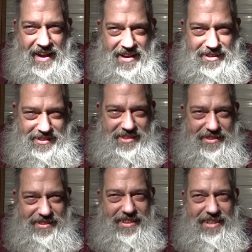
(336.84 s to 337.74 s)

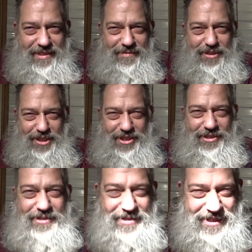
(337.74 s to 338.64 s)
Herzens in dem
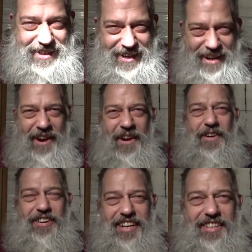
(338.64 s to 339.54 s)
Stuhl
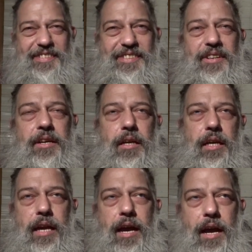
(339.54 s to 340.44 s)
und dachte so,
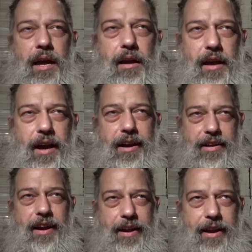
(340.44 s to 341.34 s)
ja, ja,
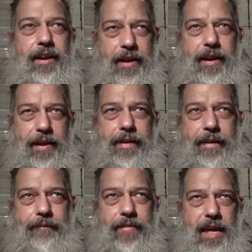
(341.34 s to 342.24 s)
geil.
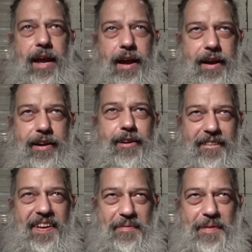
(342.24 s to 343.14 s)
Ja,
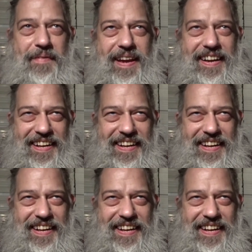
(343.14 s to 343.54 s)
komm, gib mir mehr,